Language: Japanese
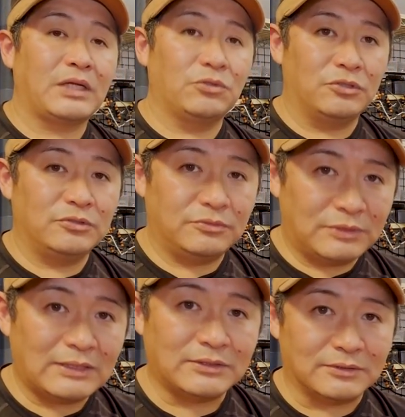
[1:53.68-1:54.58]
この
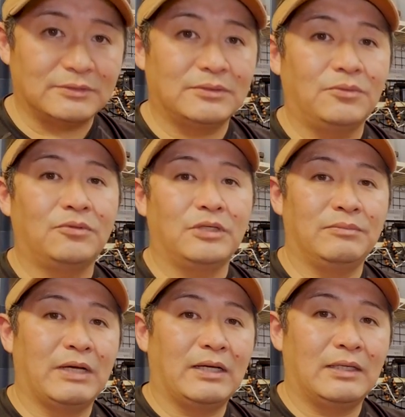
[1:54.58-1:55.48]
2つを
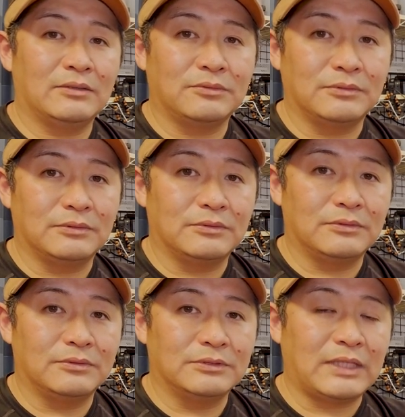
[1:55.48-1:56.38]
今、あの
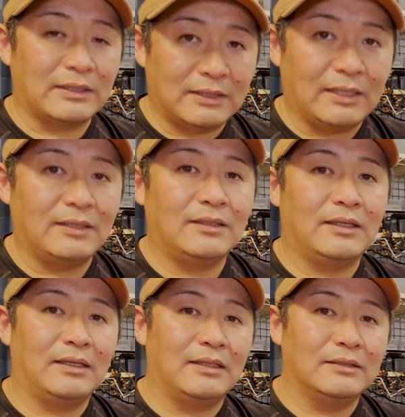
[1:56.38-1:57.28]
使って、
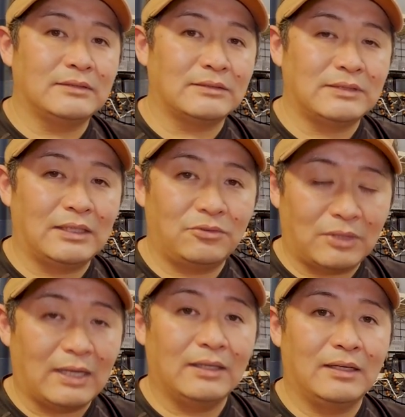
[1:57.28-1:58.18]
え撮影と
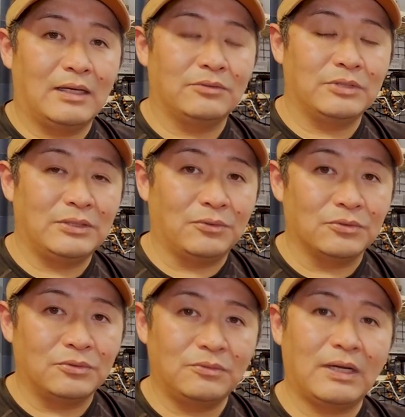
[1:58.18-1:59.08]
か、あの飛行
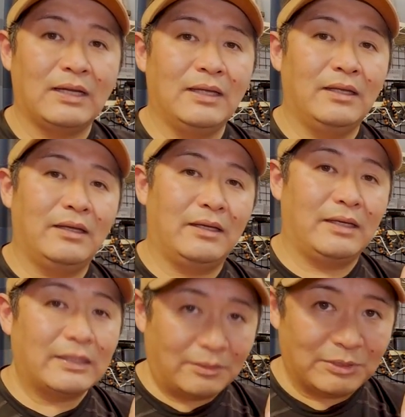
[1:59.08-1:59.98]
の方は、
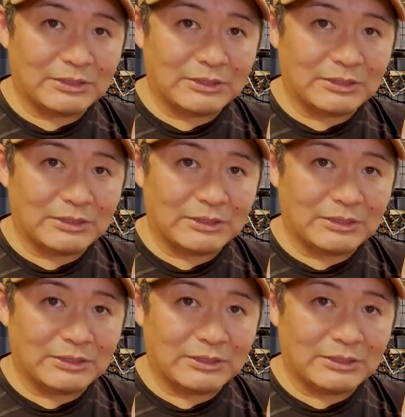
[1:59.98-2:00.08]
えやって